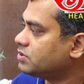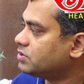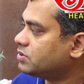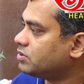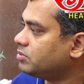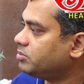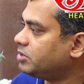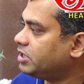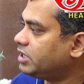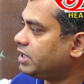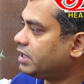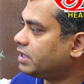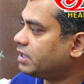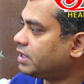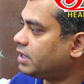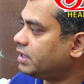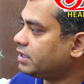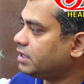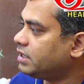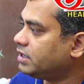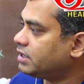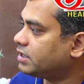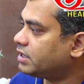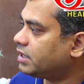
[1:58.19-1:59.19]
సో మీరు
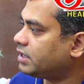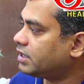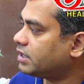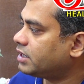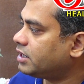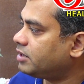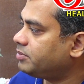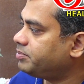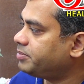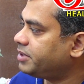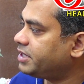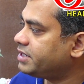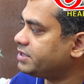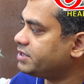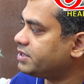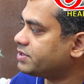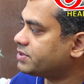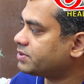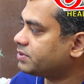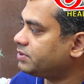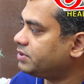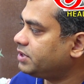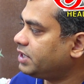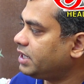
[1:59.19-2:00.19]
ఇక్కడికి ఇక్కడికి కంపేర్
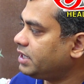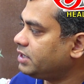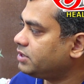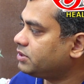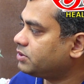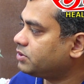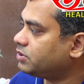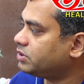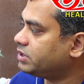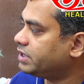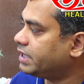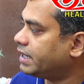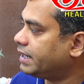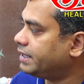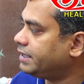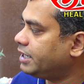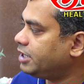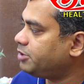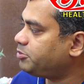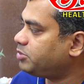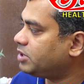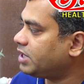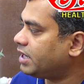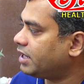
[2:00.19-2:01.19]
చేసుకుంటే ఇది కొద్దిగా
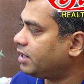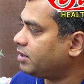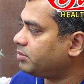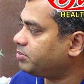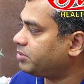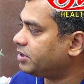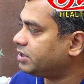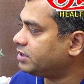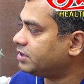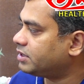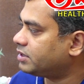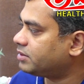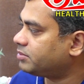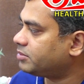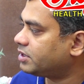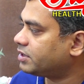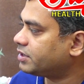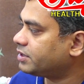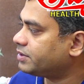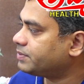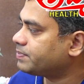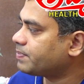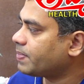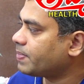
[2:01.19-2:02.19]
డీప్గా వెళ్ళిపోయింది అనమాట